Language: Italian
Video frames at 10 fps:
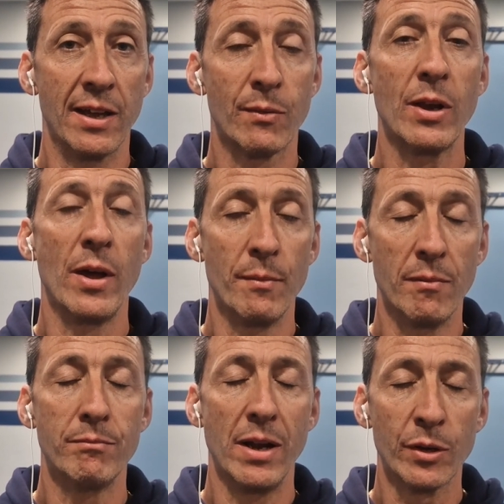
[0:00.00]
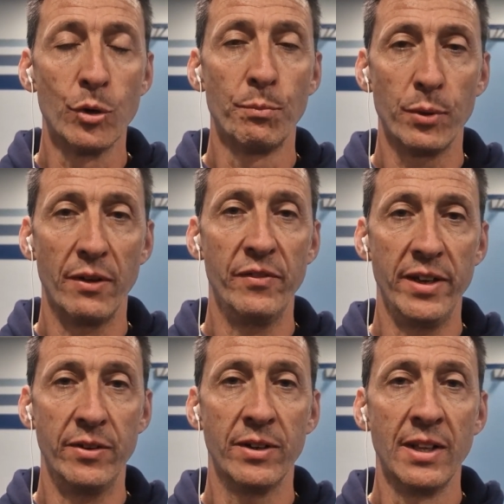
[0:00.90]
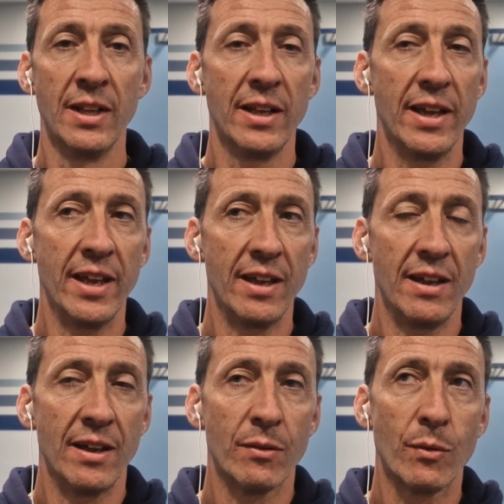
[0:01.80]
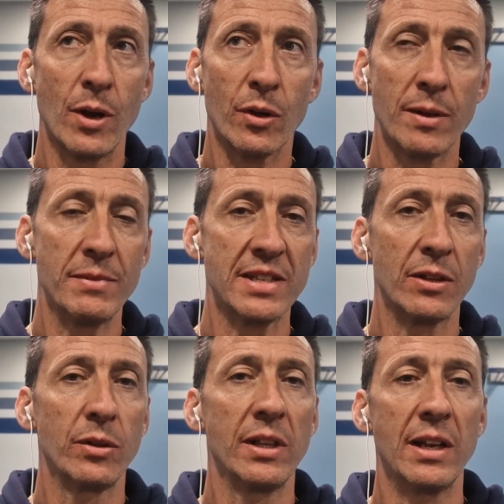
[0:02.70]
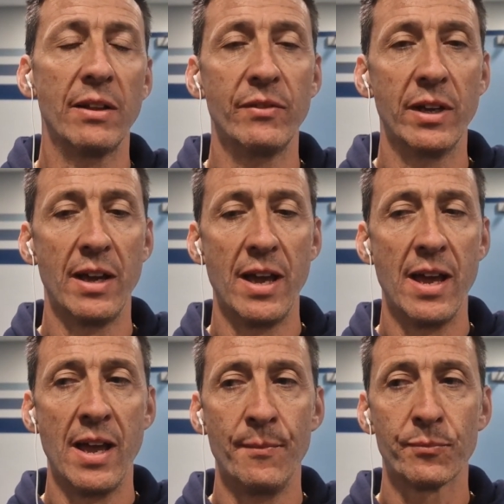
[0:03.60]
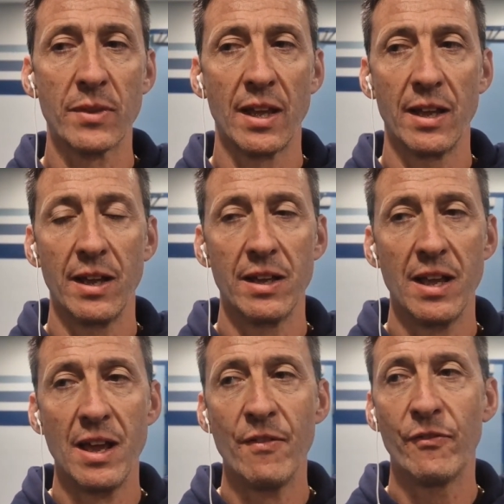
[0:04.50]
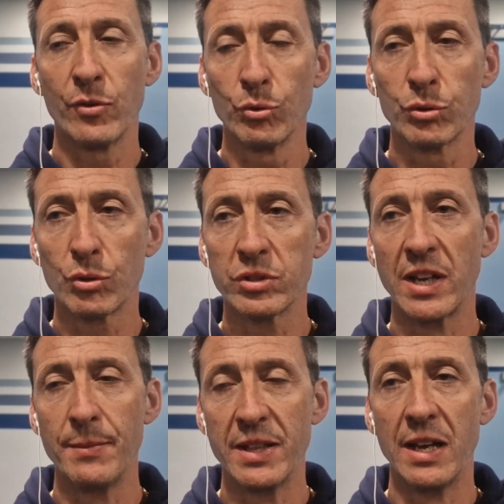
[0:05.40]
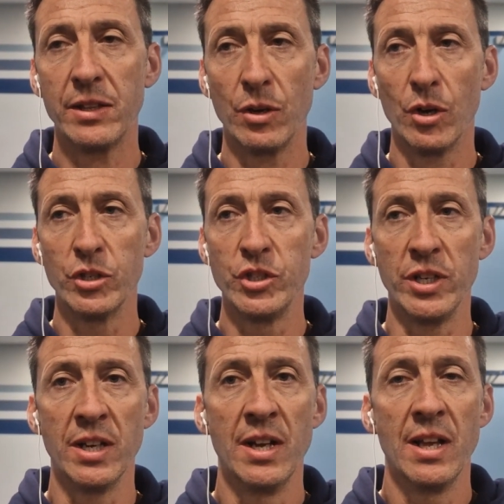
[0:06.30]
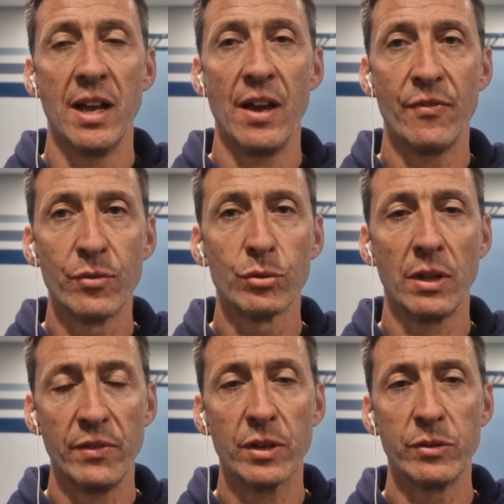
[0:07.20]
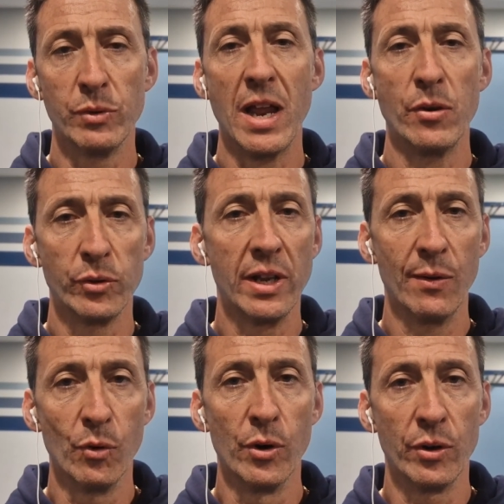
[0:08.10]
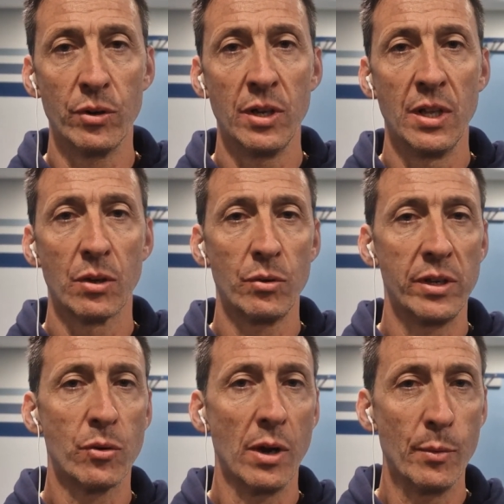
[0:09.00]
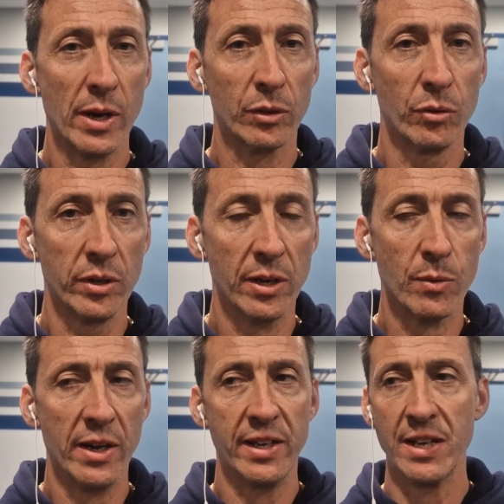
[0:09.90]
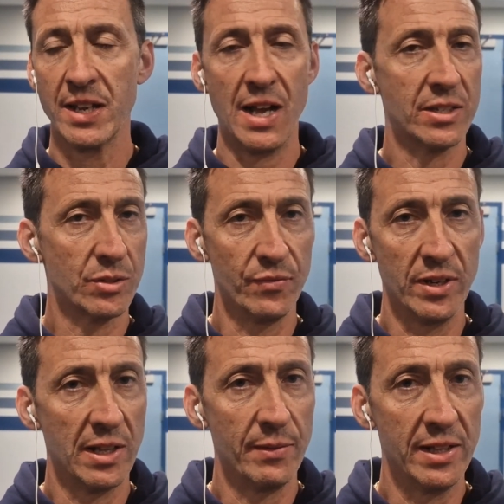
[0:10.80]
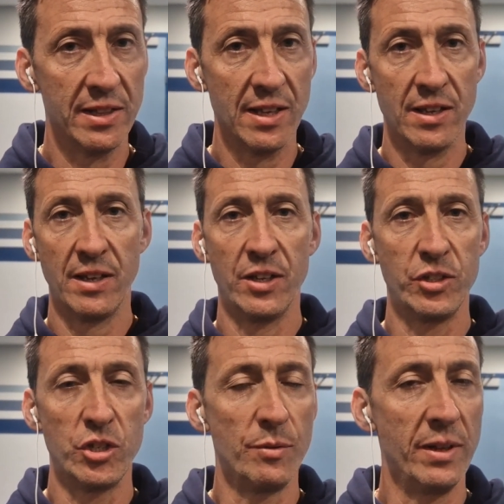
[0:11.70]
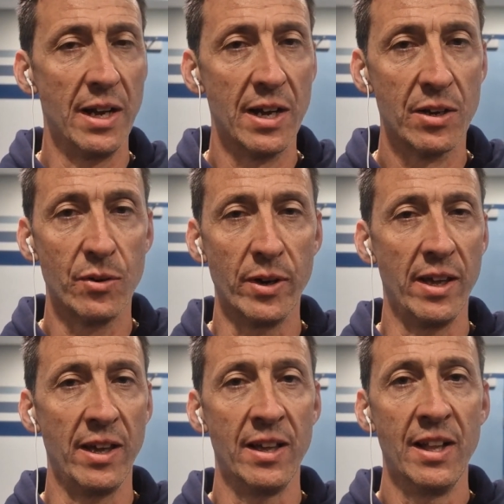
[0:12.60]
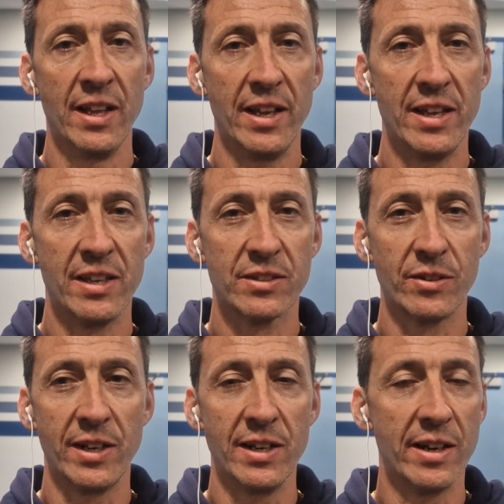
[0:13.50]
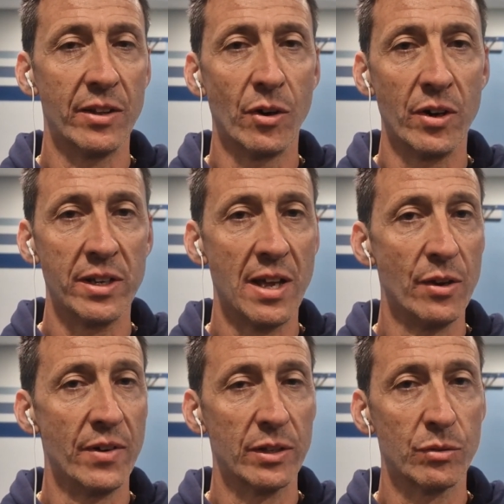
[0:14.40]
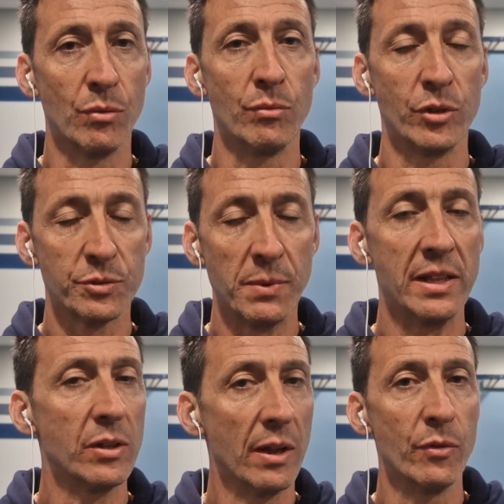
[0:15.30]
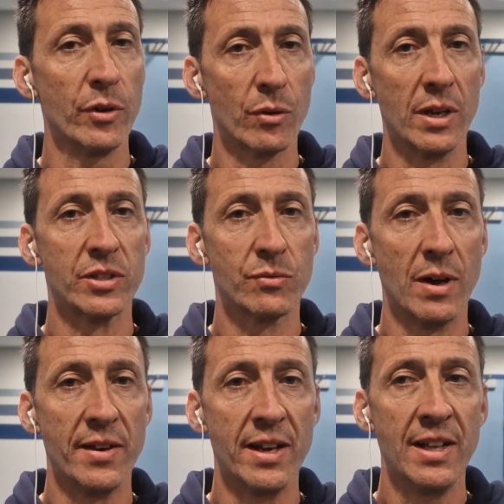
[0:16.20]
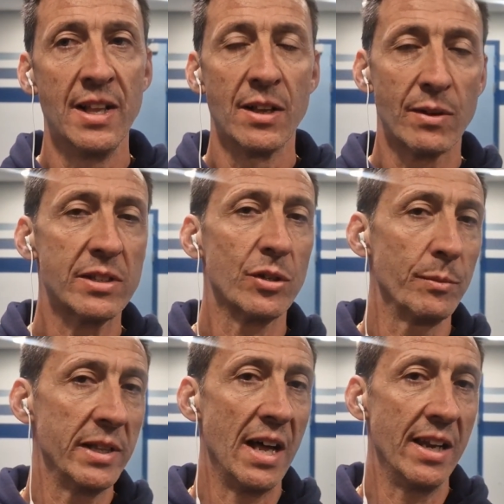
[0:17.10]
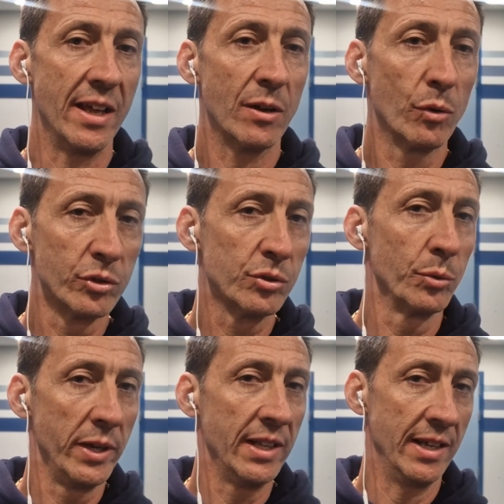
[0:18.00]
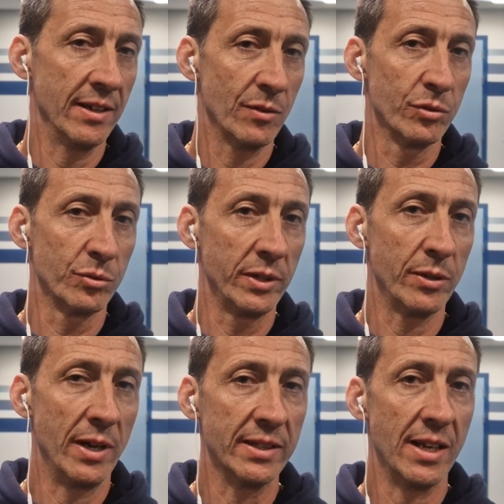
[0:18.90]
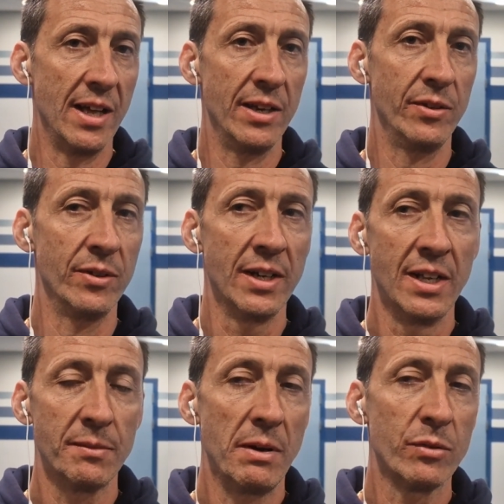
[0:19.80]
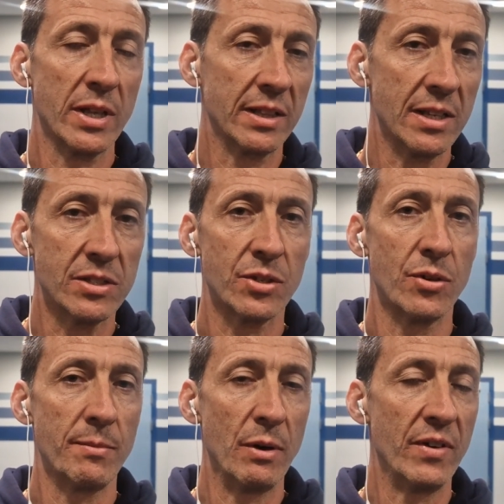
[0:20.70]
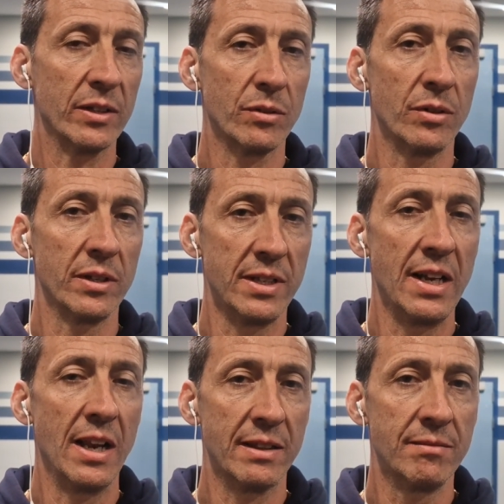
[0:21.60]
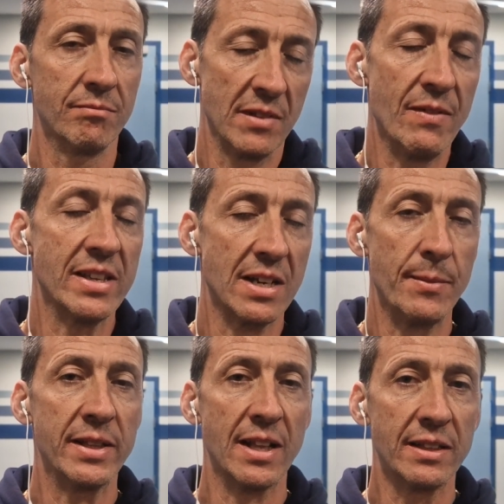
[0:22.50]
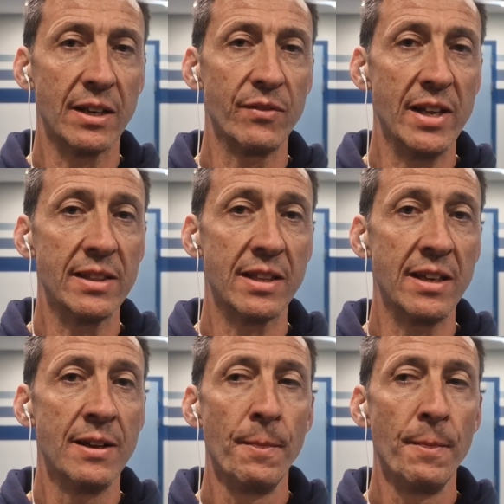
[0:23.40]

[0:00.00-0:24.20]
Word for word: quello è un bel gruppo davvero e quello che mi sento di dire è, è frutto sia la medaglia di oggi, è frutto davvero di un anno di lavoro con i collaboratori, quali ringrazio infinitamente, Gigi Miracco e, e Sorina Radoi, hanno fatto uno splendido lavoro con la squadra, queste sono medaglie costruite, costruite durante l'anno, abbiamo avuto attenzione, abbiamo fatto delle, diversi elementi under 20,